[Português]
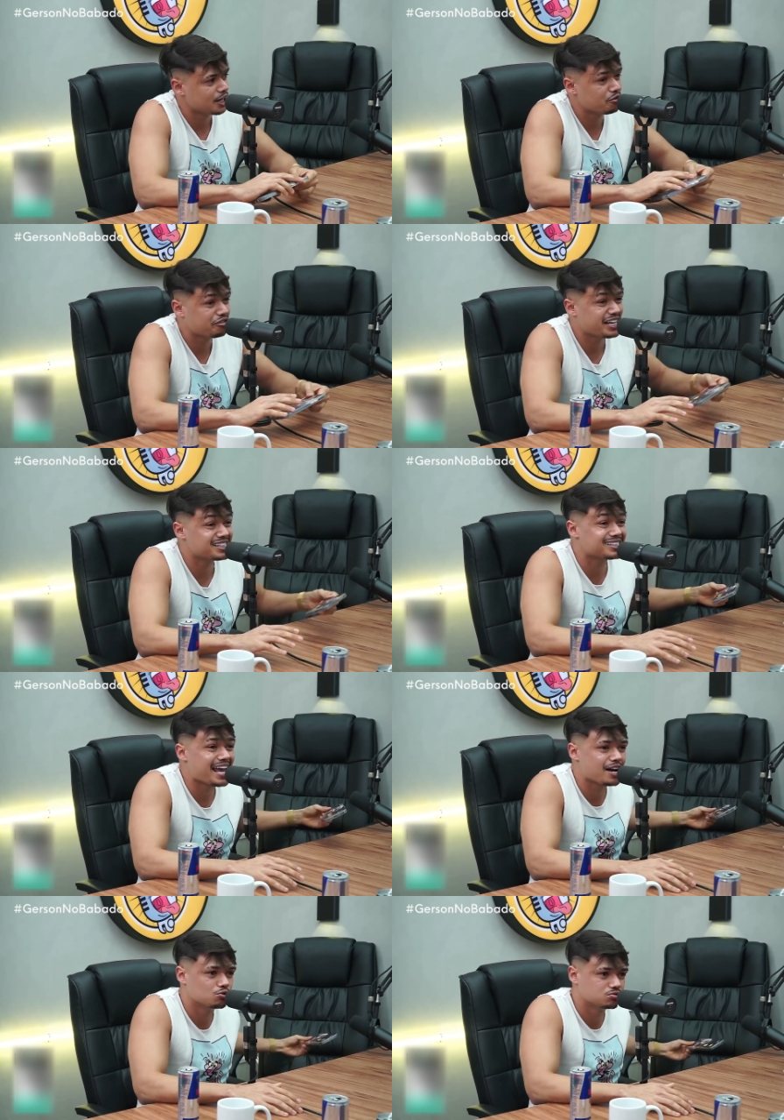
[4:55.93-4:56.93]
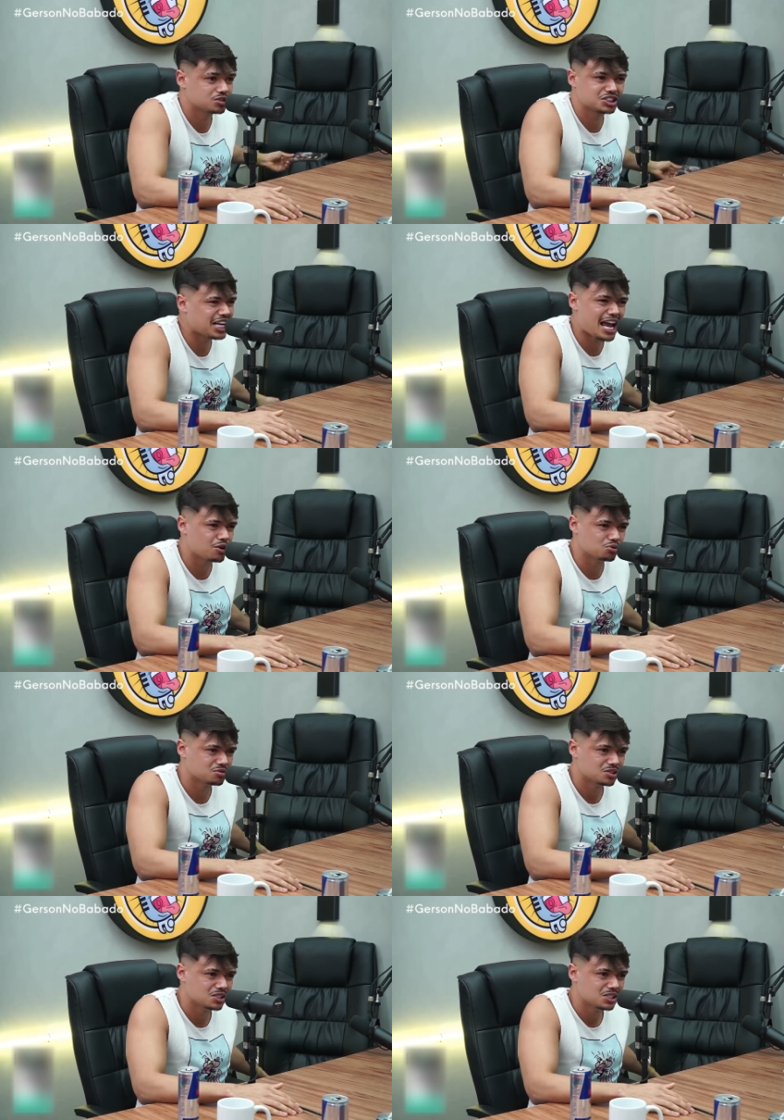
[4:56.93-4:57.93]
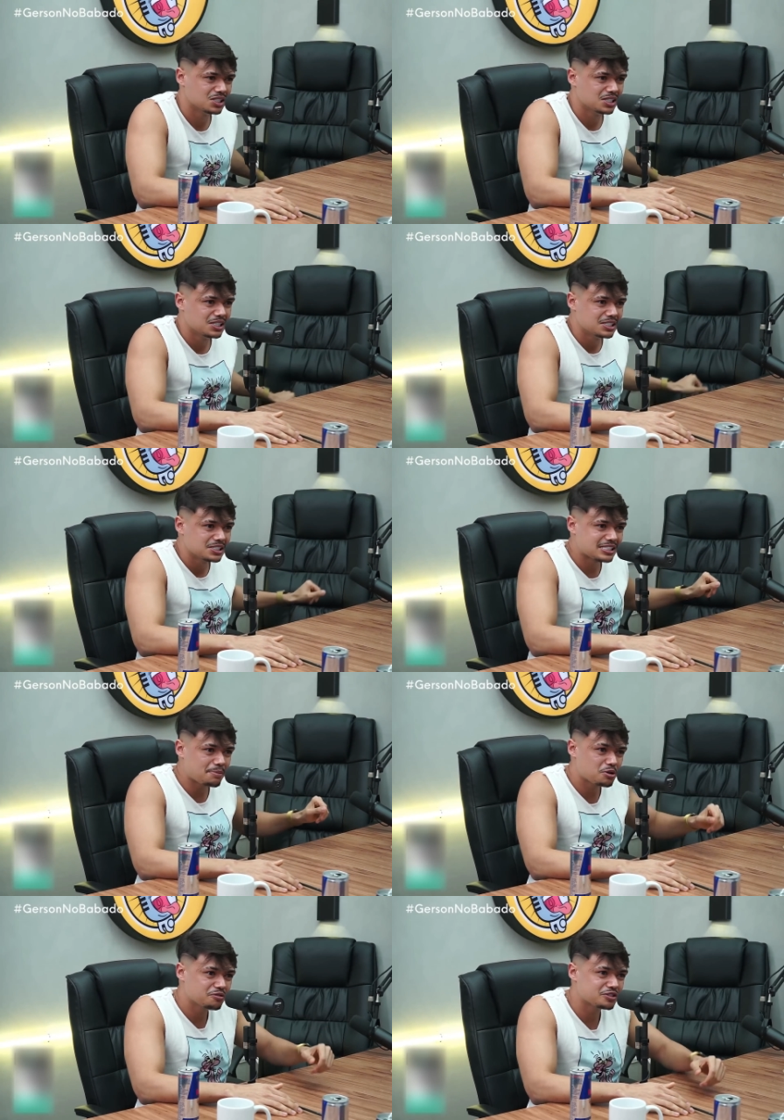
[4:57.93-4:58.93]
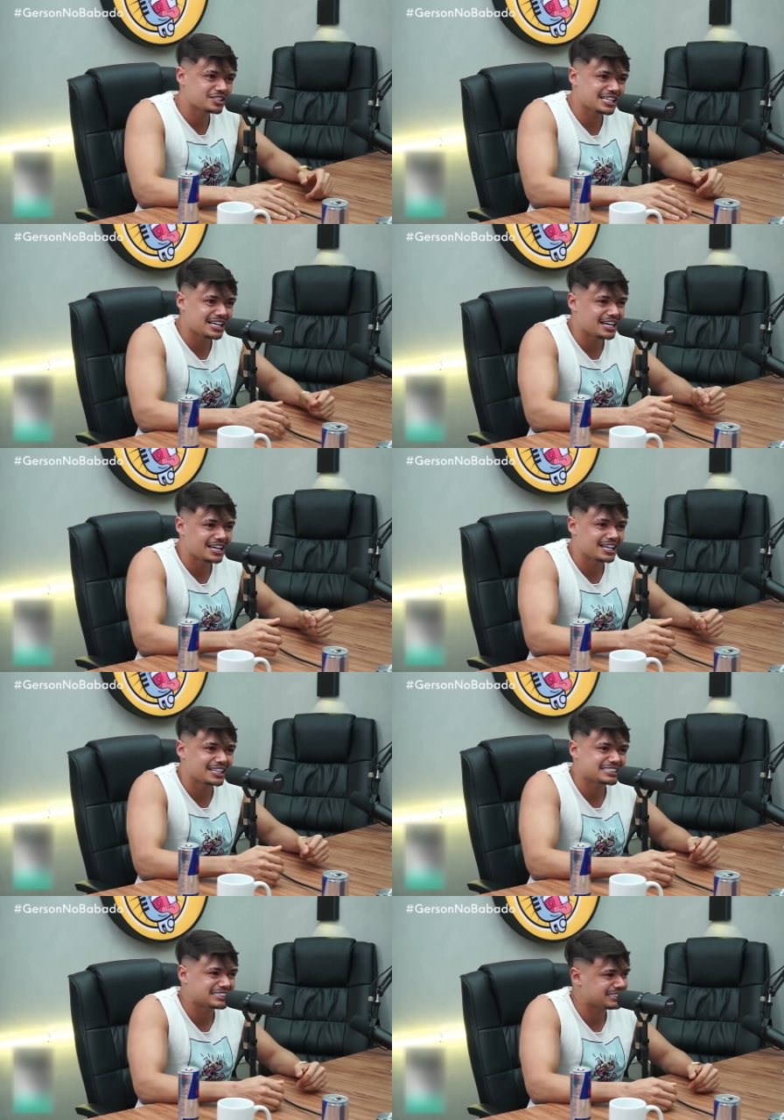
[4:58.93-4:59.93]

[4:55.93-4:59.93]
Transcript: Eu fiquei cego, cego. Passado. Sabe quando você.